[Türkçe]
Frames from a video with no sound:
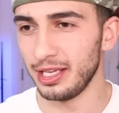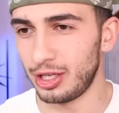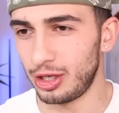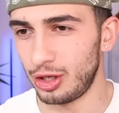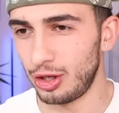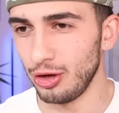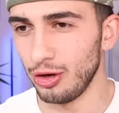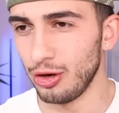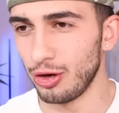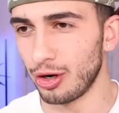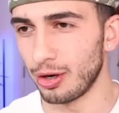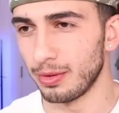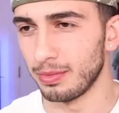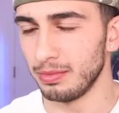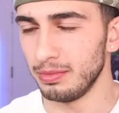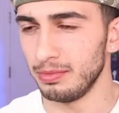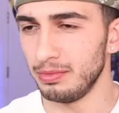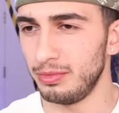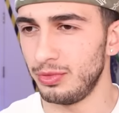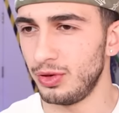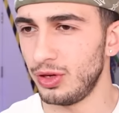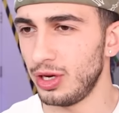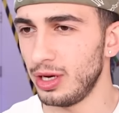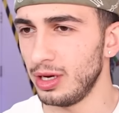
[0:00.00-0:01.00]
istiyorum.
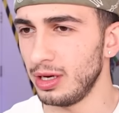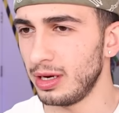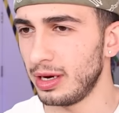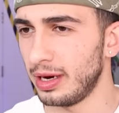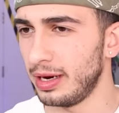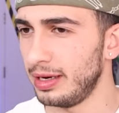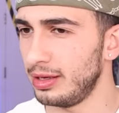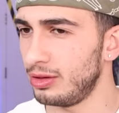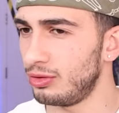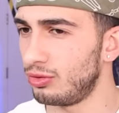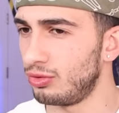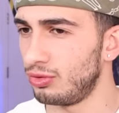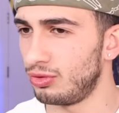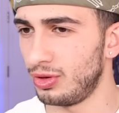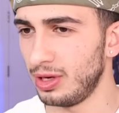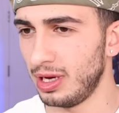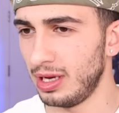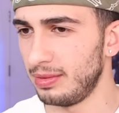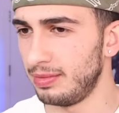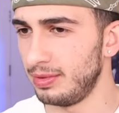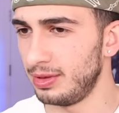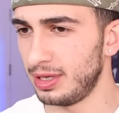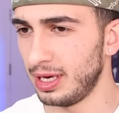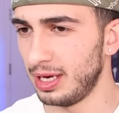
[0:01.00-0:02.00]
Niye? Gayet
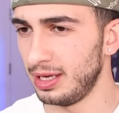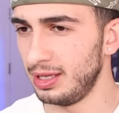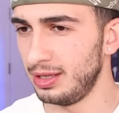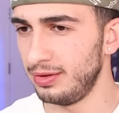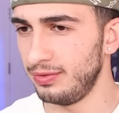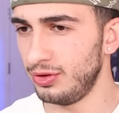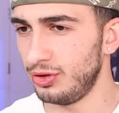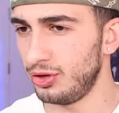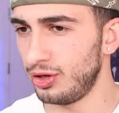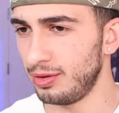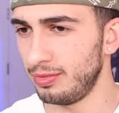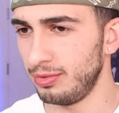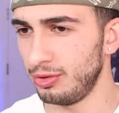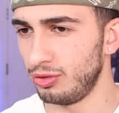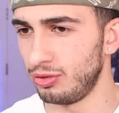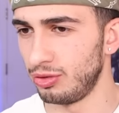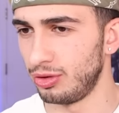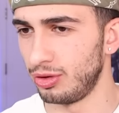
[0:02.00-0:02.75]
güzel bir sandviç gibi